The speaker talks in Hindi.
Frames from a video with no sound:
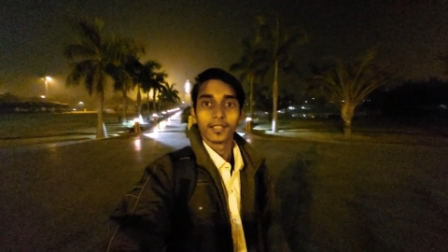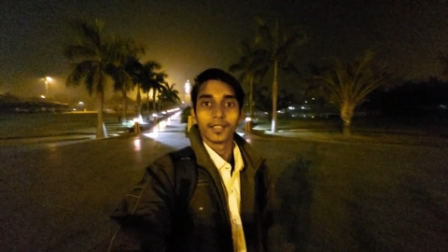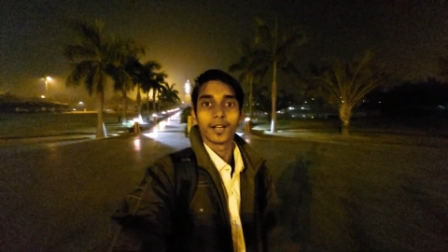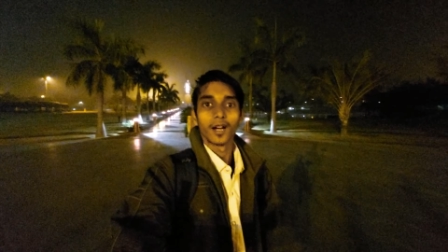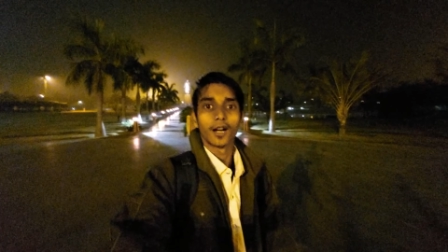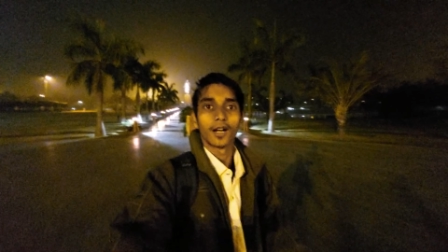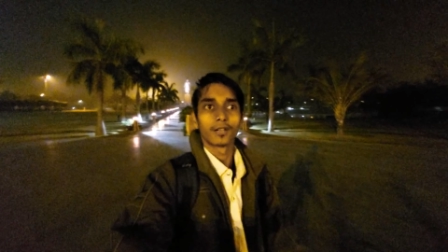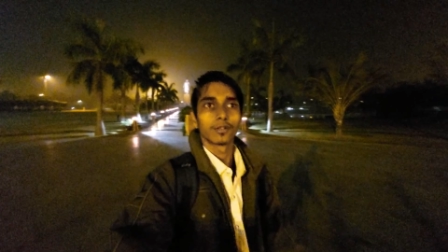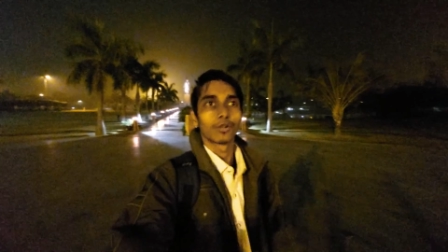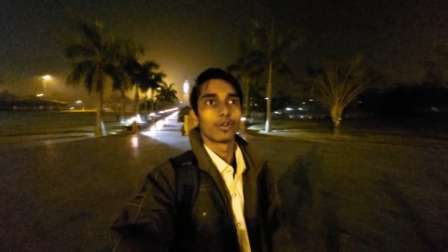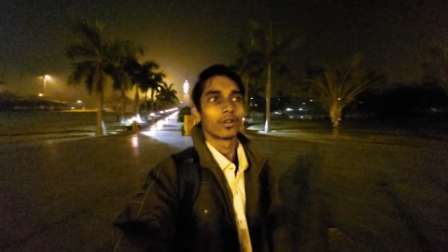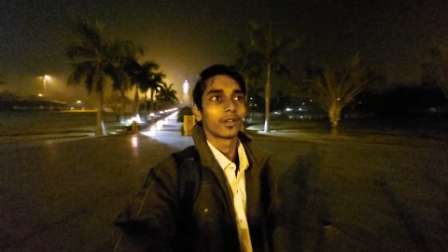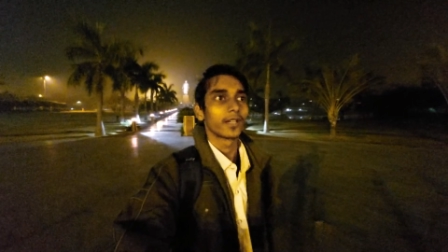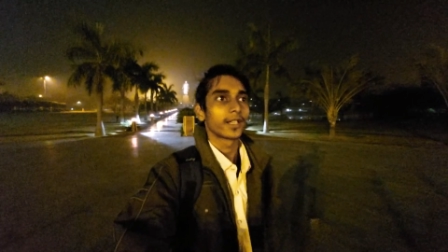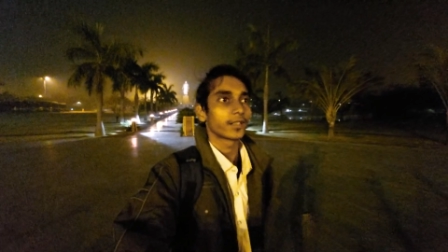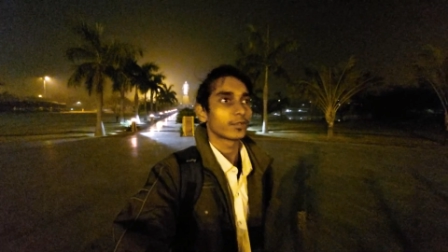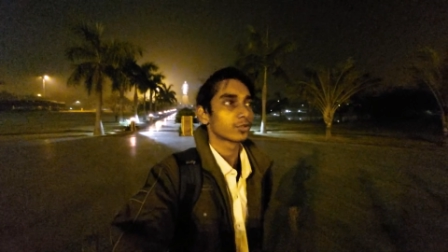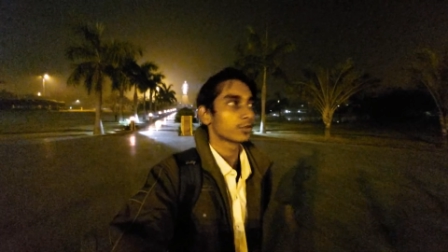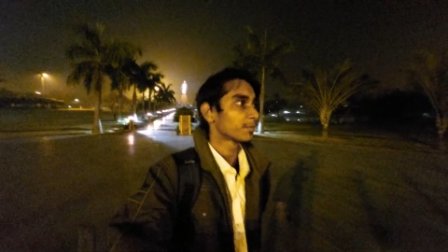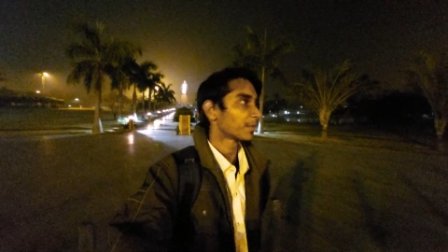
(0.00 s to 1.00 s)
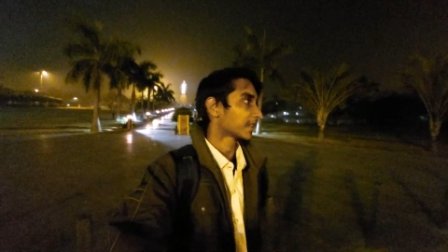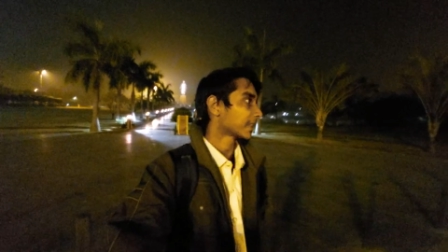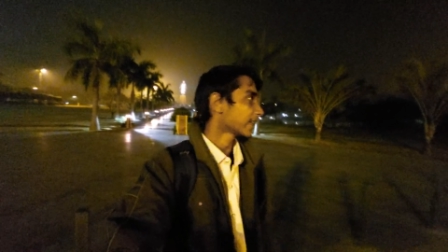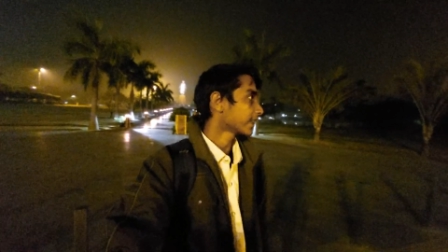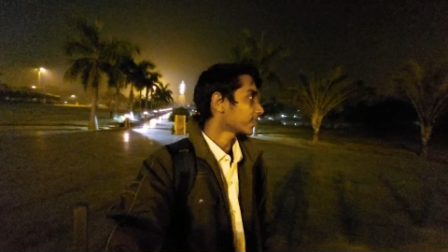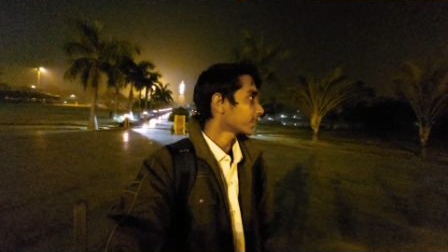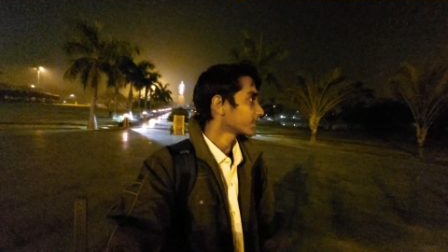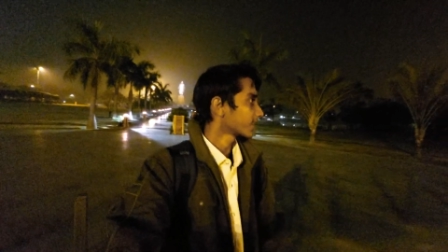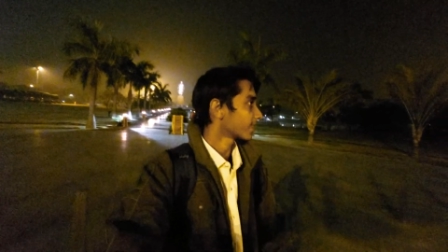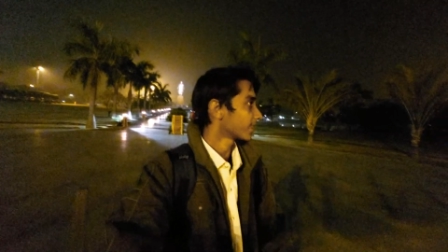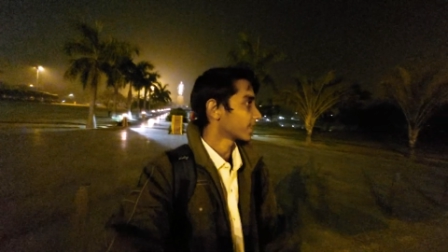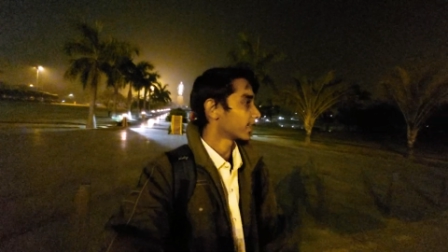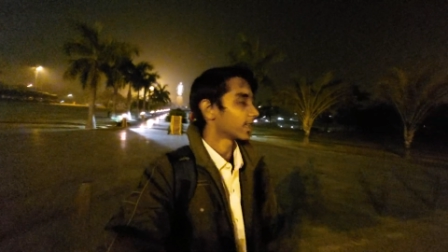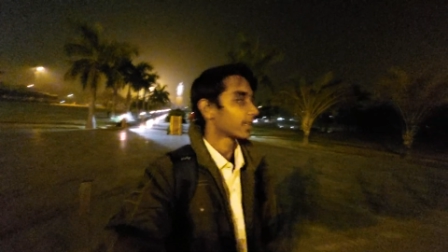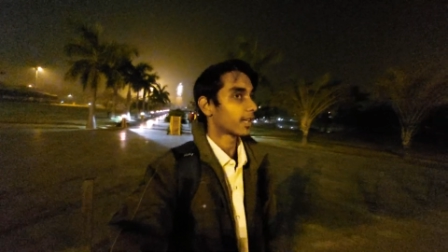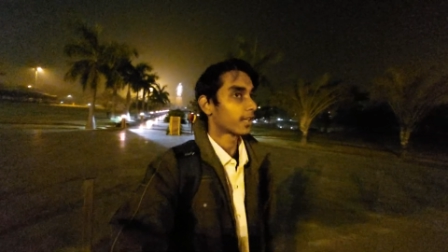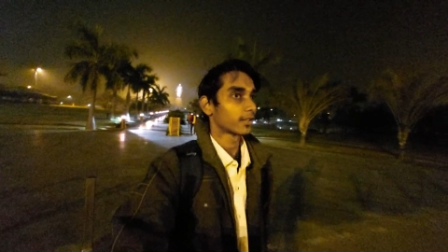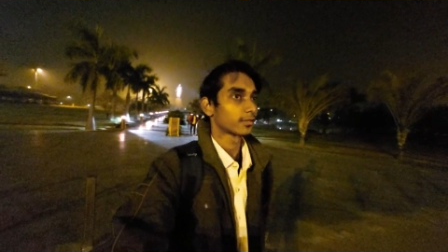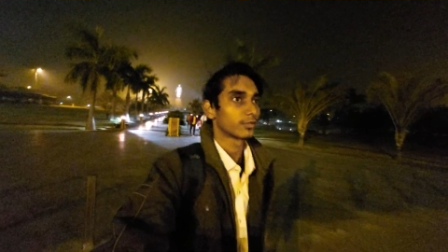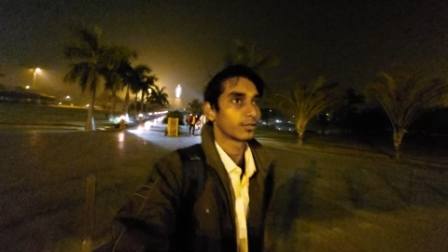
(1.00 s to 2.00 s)
कहाँ कौन है कुछ पता ही नहीं चलेगा
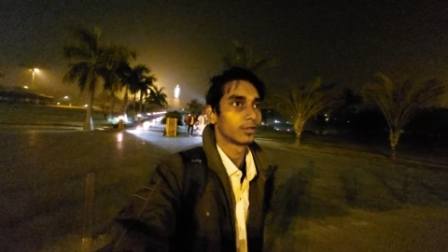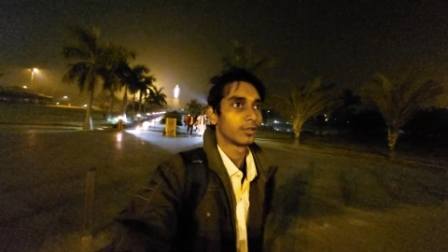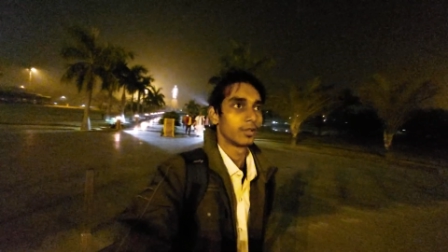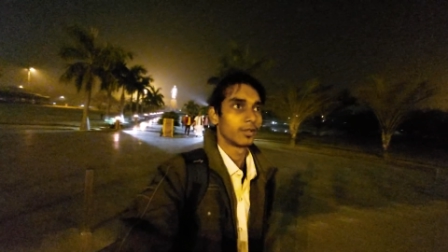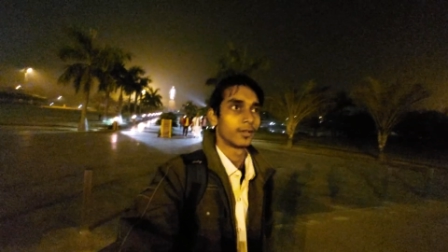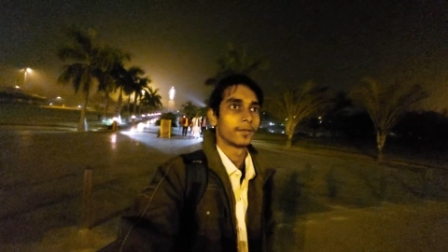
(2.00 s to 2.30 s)
यहाँ तो